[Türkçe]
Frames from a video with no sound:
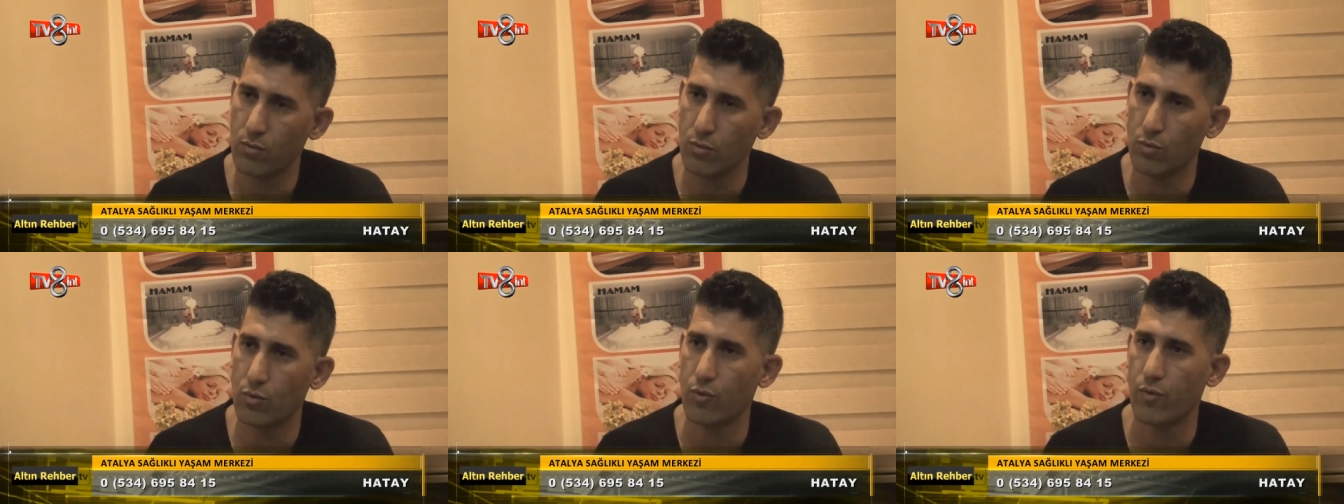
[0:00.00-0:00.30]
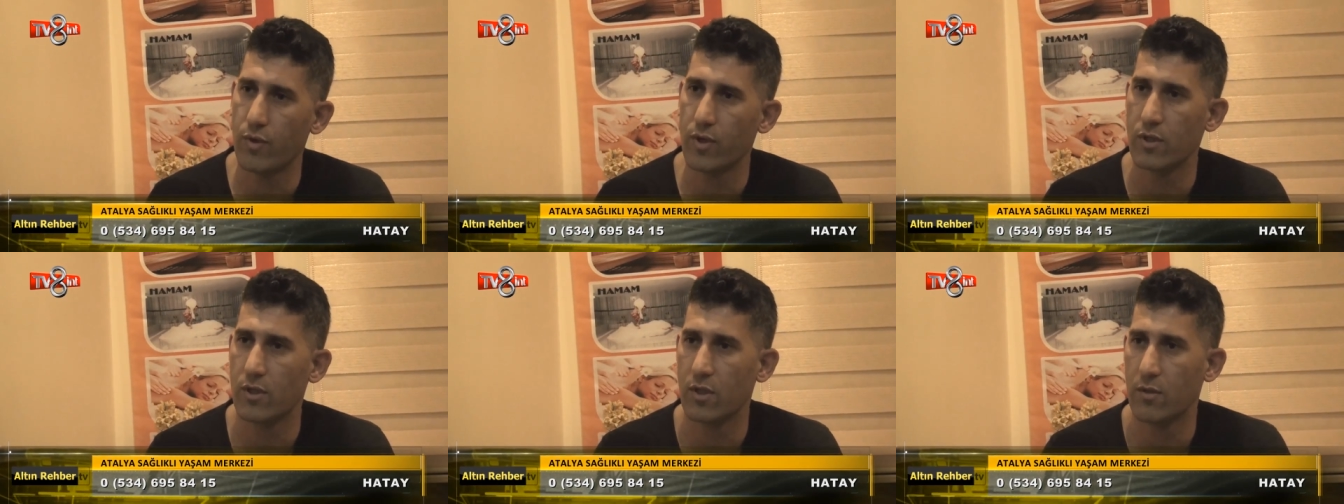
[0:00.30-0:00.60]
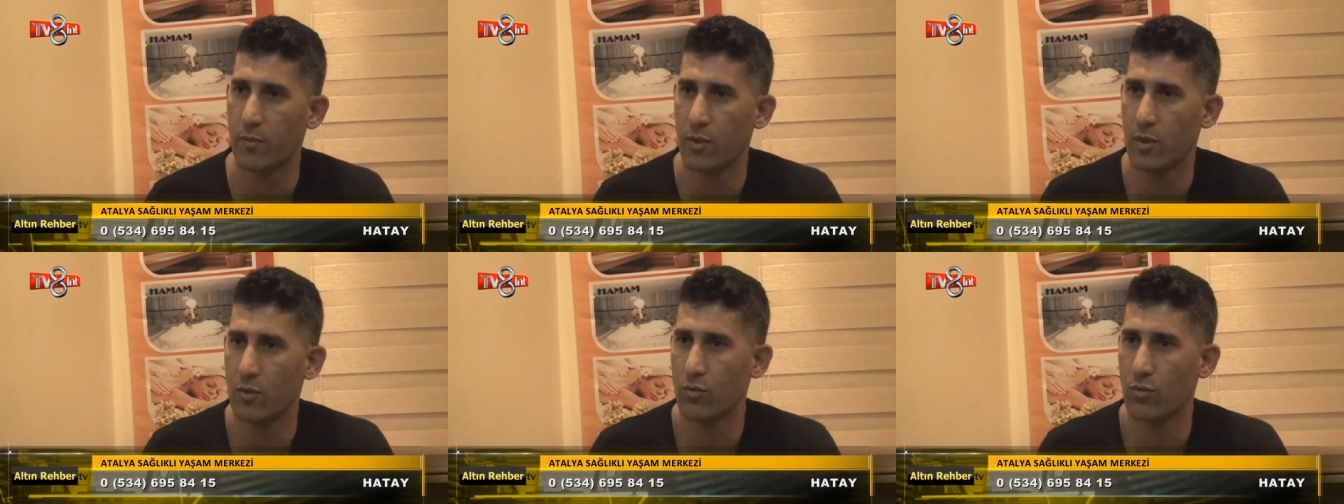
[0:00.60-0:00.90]

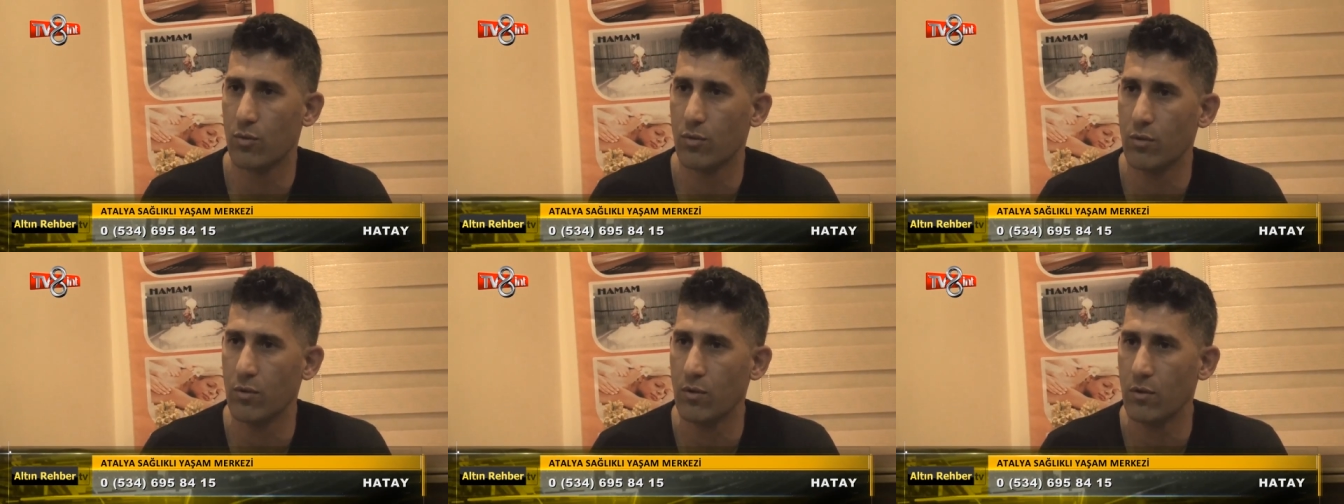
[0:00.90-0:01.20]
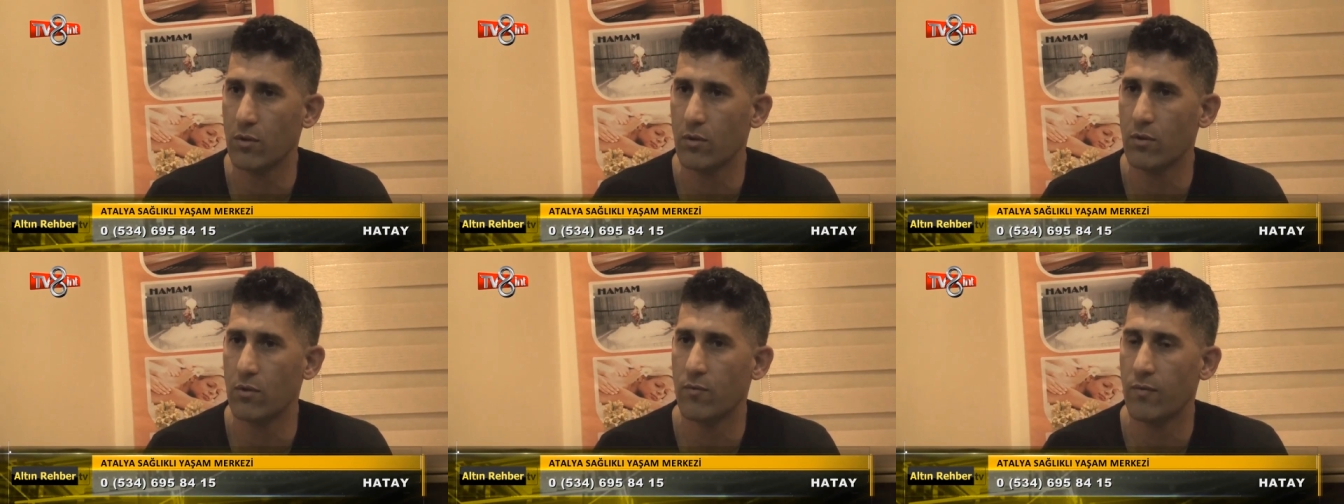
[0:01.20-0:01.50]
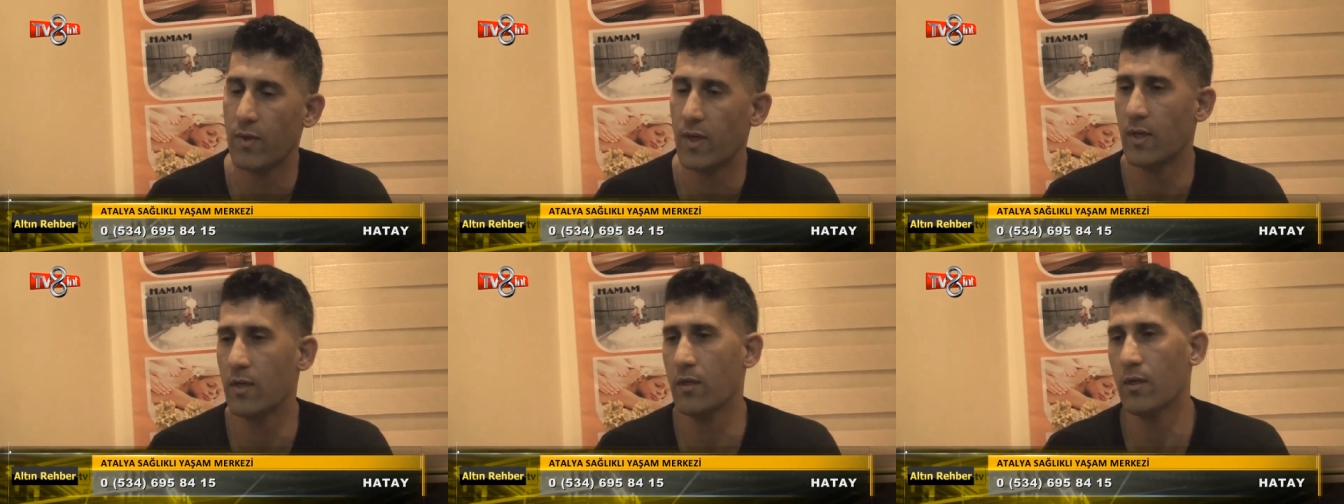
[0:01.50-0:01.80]
üniversite mezunu
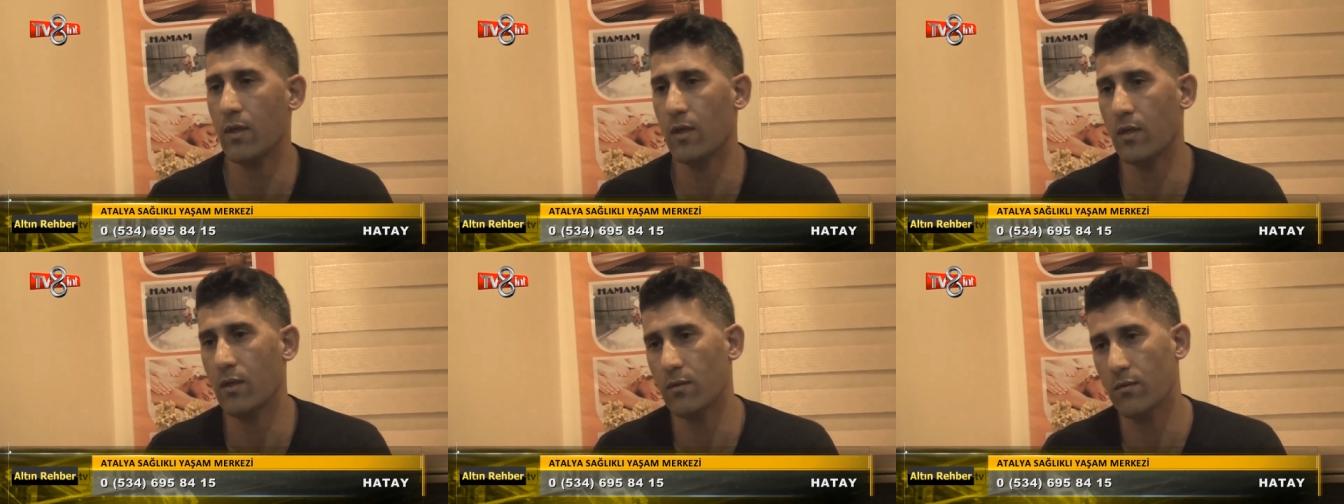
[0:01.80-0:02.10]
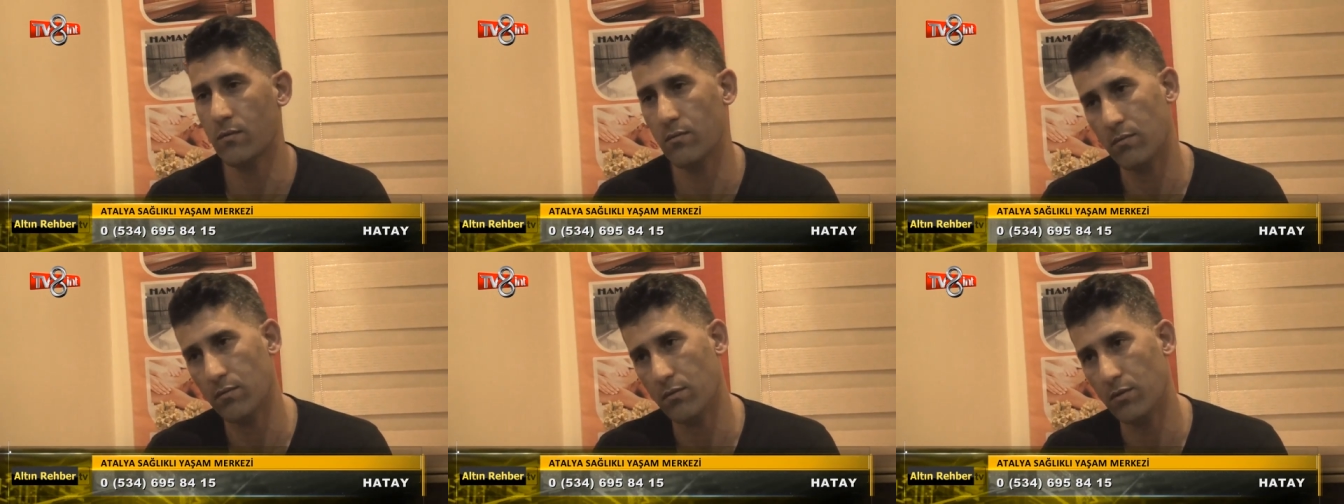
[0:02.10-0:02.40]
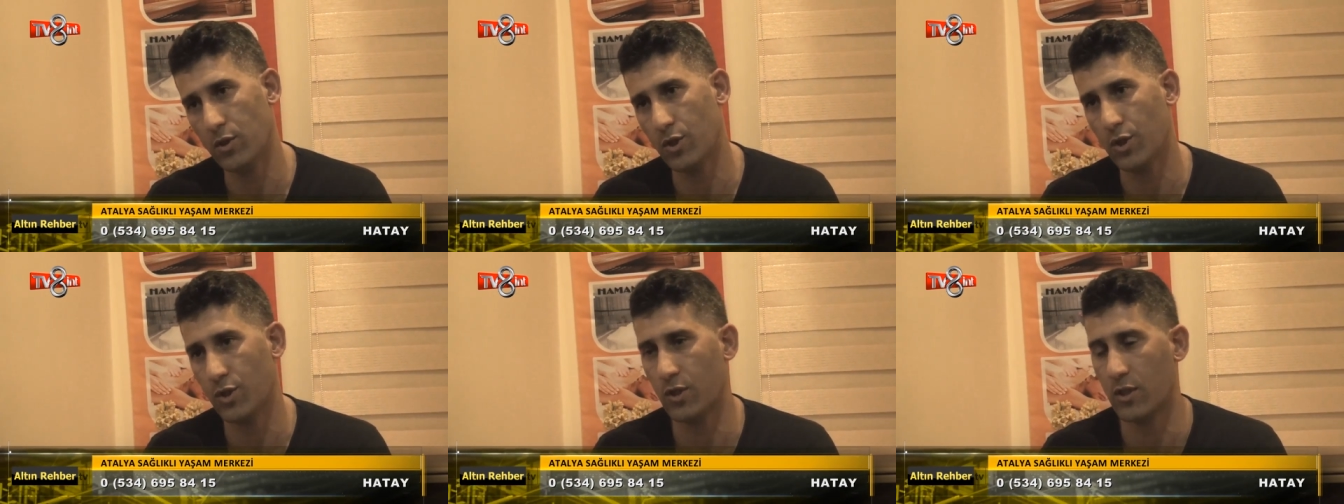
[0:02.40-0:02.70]
ve
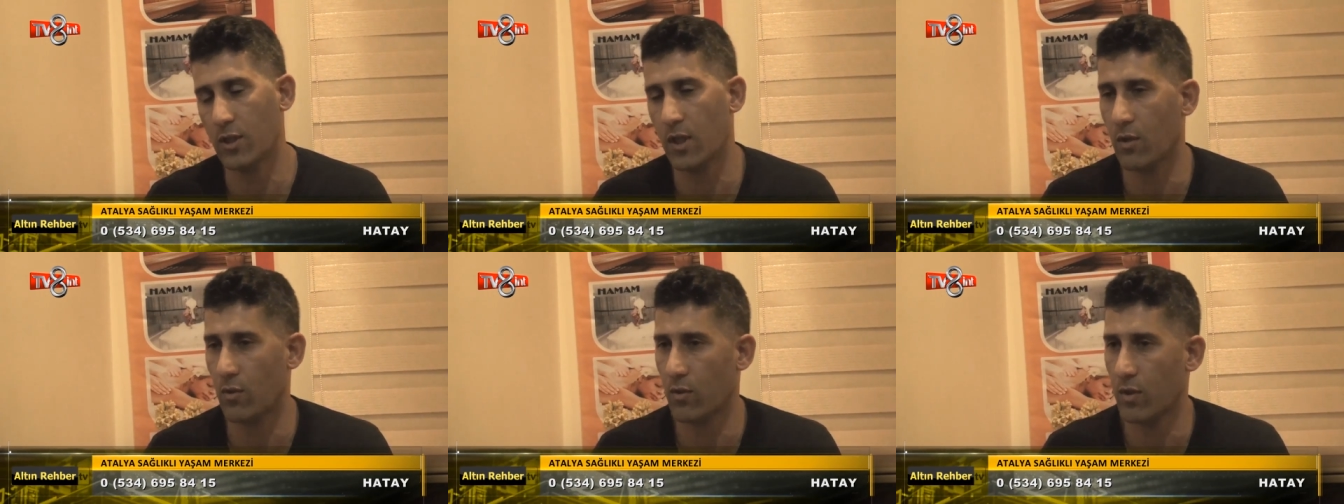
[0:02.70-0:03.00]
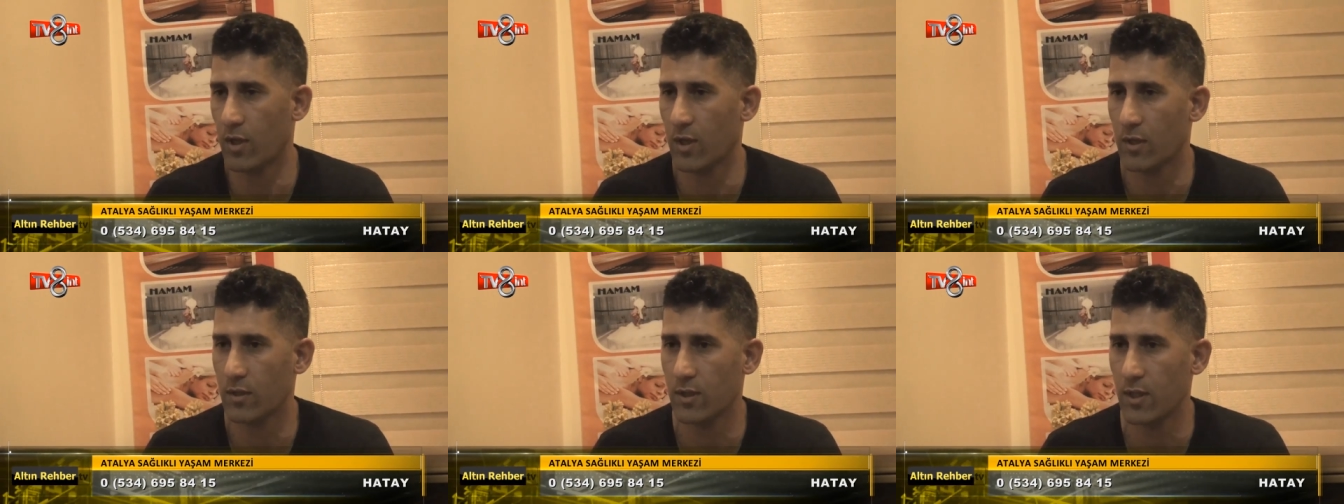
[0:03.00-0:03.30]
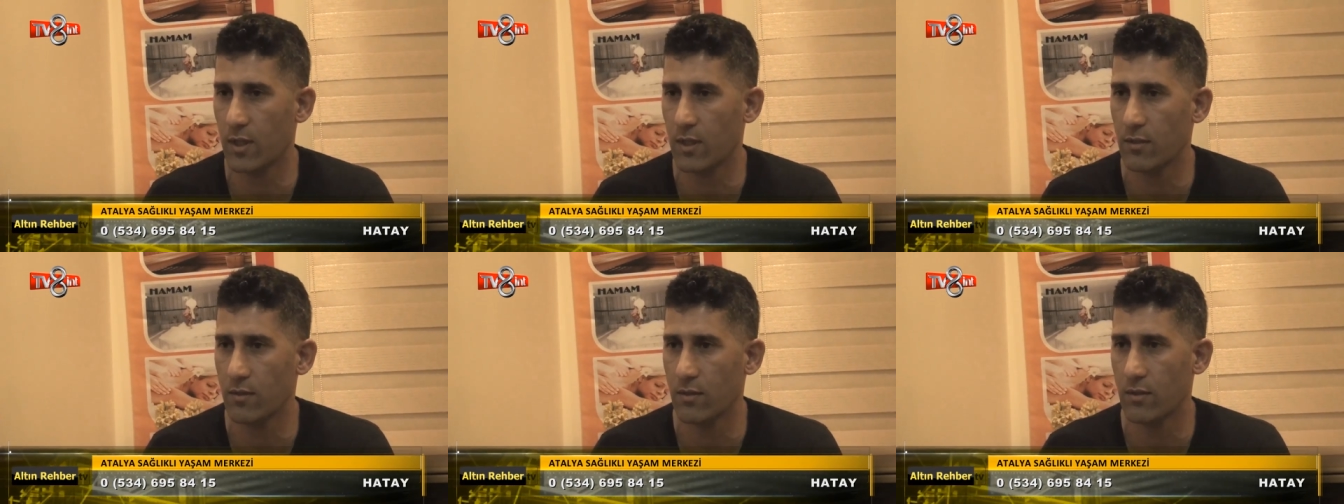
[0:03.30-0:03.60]
İkinci dal olarak
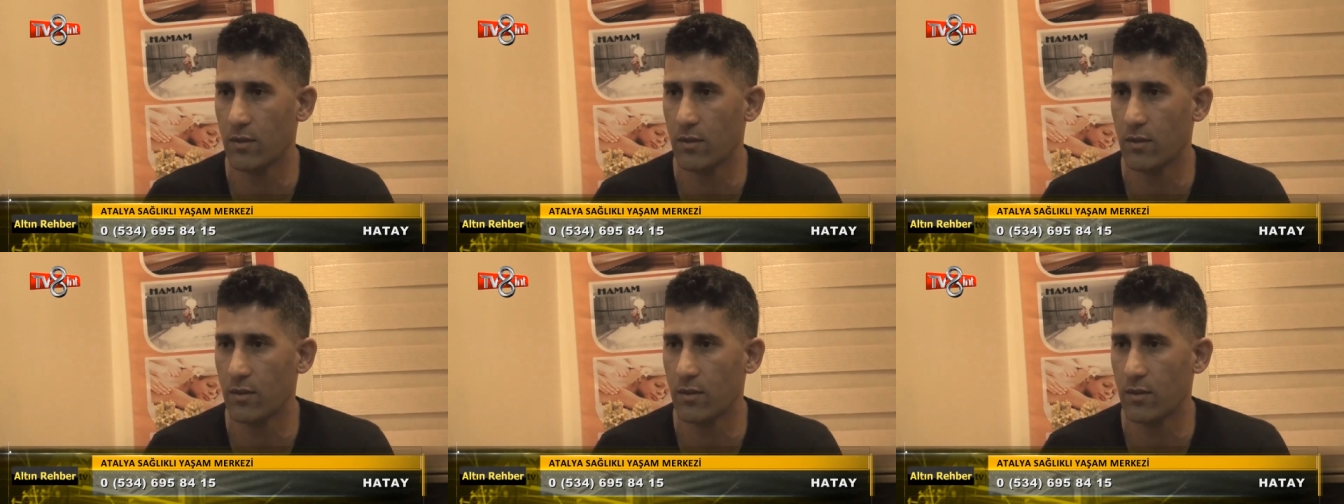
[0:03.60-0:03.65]
da